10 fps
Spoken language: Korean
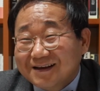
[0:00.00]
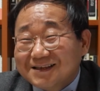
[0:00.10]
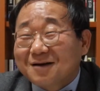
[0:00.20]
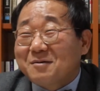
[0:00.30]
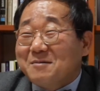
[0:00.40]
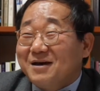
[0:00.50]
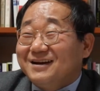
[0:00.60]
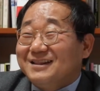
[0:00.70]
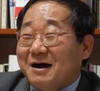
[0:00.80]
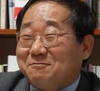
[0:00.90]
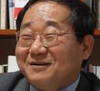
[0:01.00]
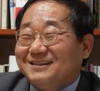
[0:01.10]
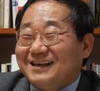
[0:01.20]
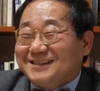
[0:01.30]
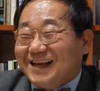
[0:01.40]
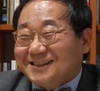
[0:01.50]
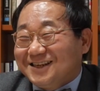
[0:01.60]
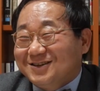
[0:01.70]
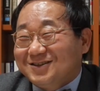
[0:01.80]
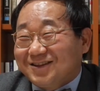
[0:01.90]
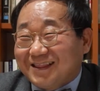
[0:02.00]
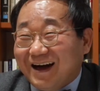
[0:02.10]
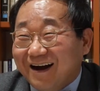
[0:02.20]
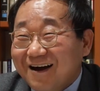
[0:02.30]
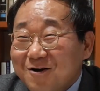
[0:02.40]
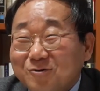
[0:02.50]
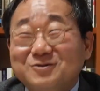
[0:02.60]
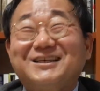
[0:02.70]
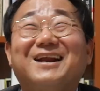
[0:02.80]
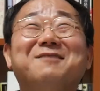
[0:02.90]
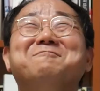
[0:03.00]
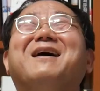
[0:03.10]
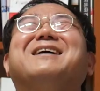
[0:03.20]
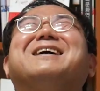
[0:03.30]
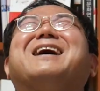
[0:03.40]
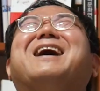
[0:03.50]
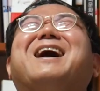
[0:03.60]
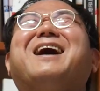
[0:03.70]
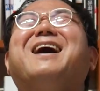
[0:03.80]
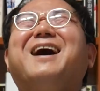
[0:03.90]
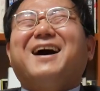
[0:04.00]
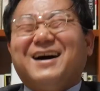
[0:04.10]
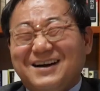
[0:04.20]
성매매는 나쁜데 섹스는 좋다. 어쩌란 말이야!